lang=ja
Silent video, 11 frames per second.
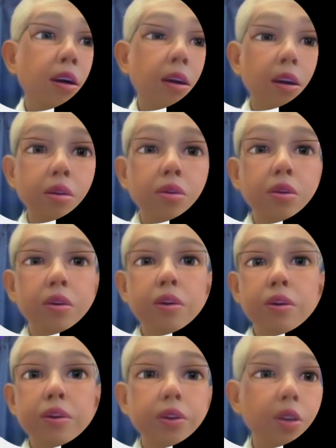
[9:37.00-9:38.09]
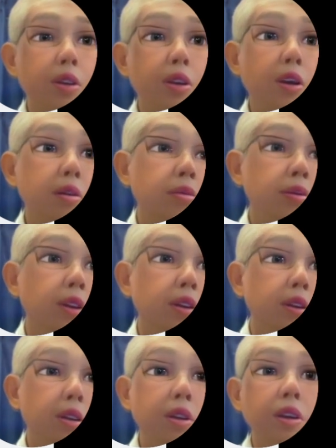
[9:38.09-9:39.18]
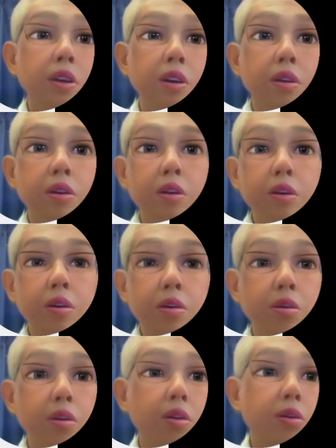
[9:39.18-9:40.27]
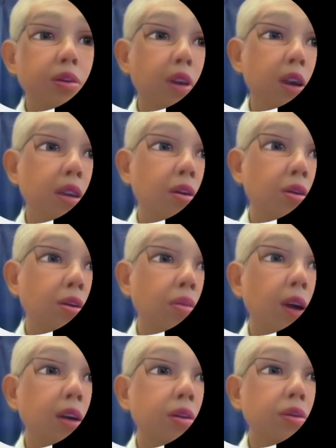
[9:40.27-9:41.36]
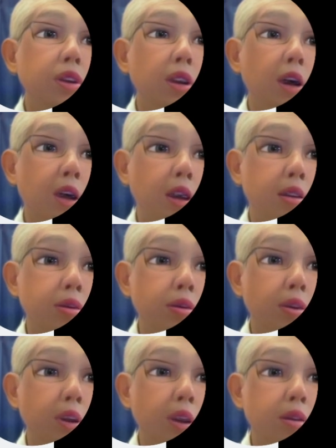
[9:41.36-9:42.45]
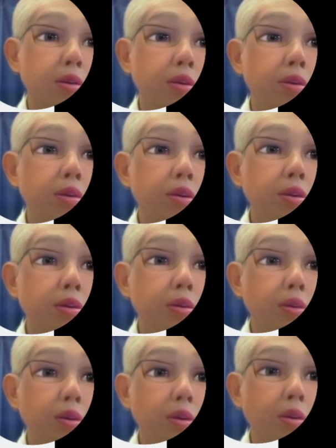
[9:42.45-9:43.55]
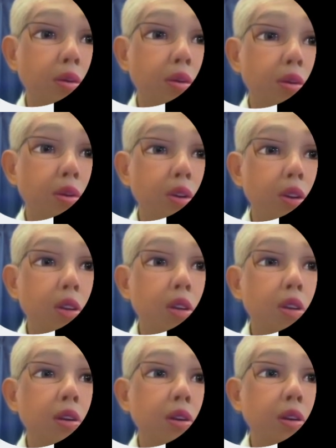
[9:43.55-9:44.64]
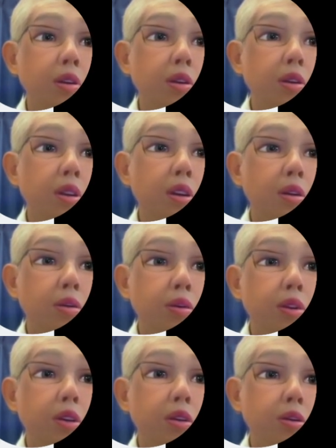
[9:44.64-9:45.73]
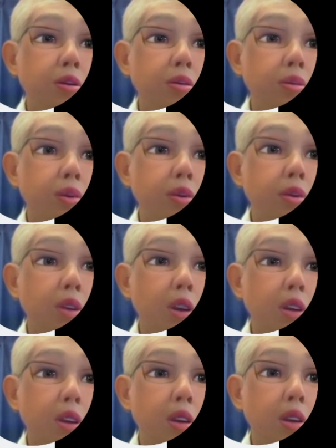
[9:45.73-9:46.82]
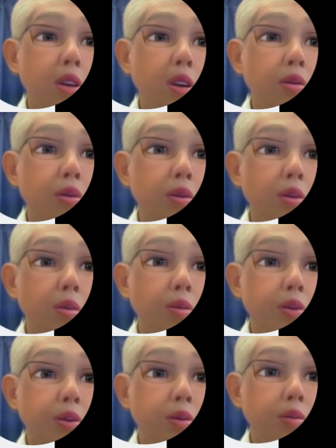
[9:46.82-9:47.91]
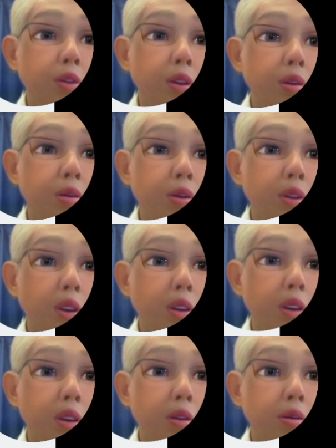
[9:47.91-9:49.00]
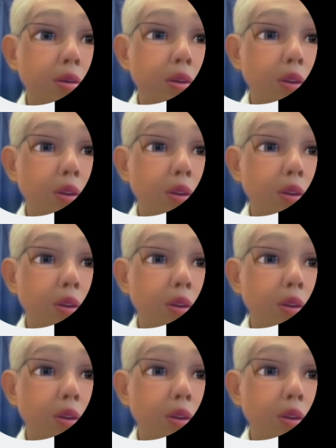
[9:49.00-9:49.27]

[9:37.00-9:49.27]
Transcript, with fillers: あと、せっかくなんで、これをサイコロマークに変えるとかいうのを、なんかこの if 文かなんかのところもちょっと見ておきたいなと。